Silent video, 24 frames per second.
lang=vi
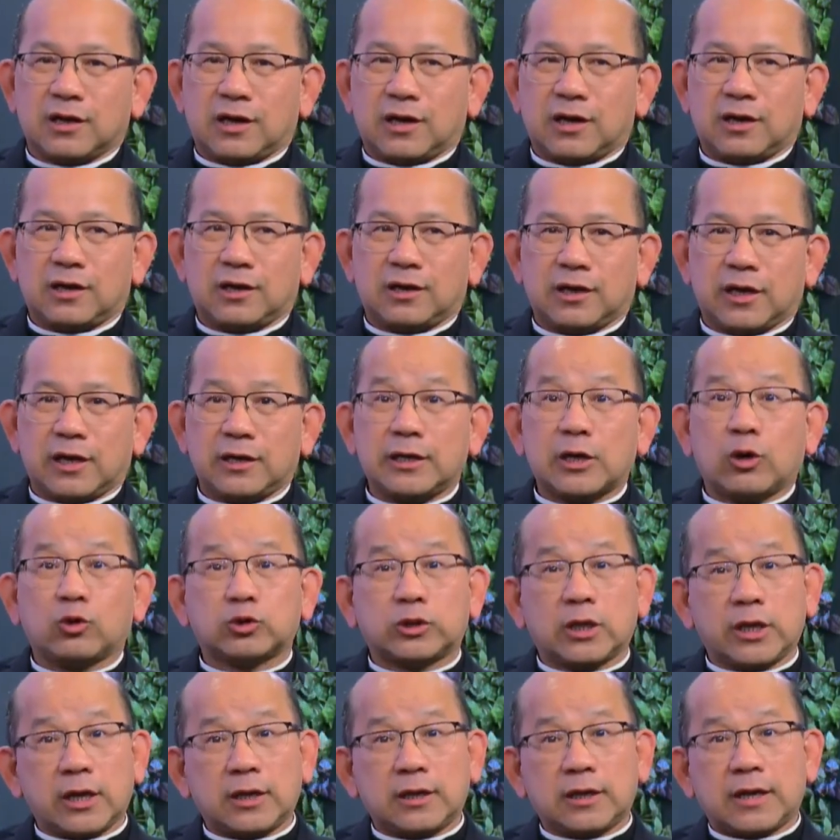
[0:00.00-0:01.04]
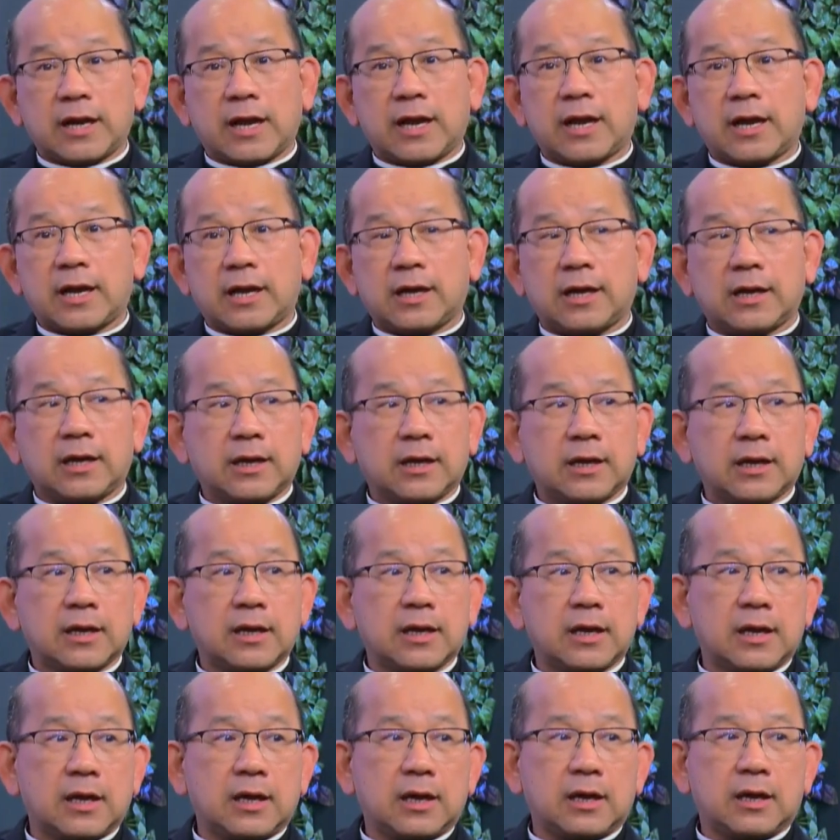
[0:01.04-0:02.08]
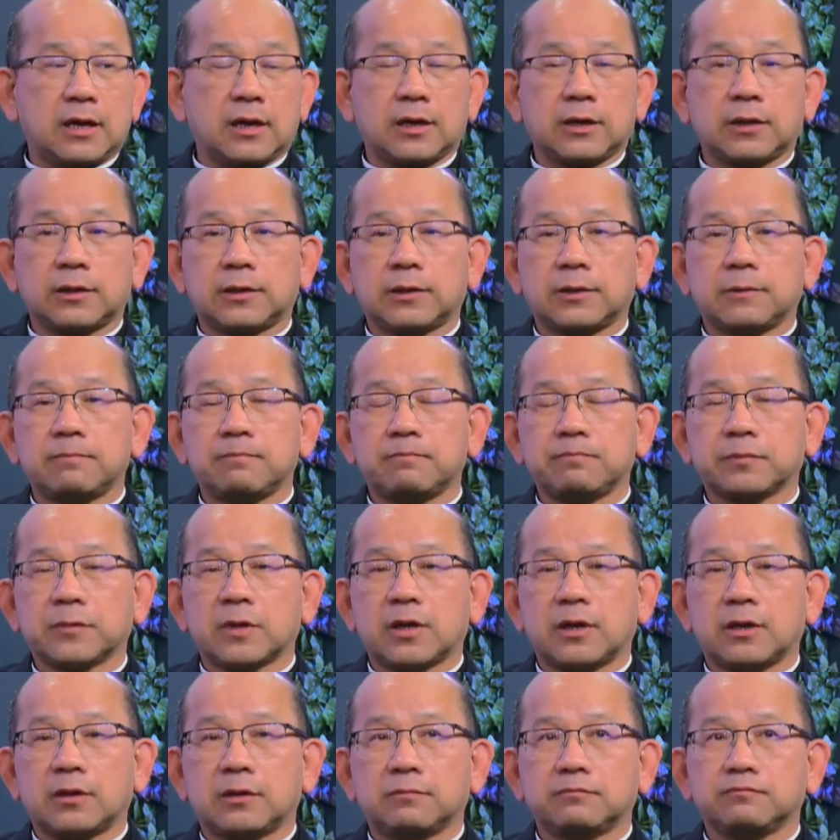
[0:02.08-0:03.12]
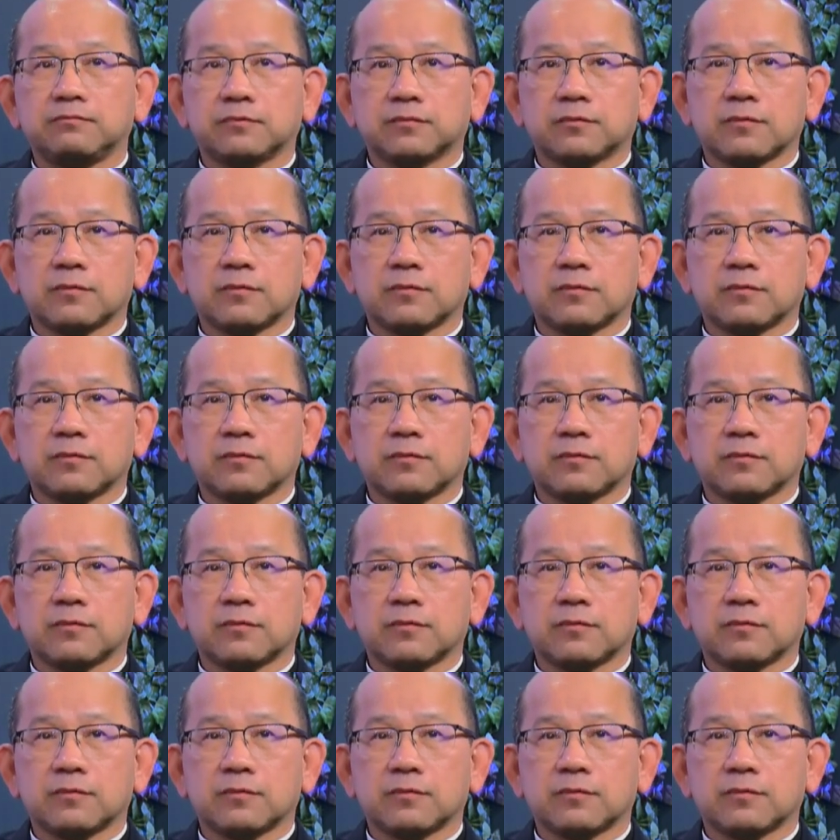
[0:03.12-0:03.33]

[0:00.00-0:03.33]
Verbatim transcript: À, lần đầu tiên ra à, à,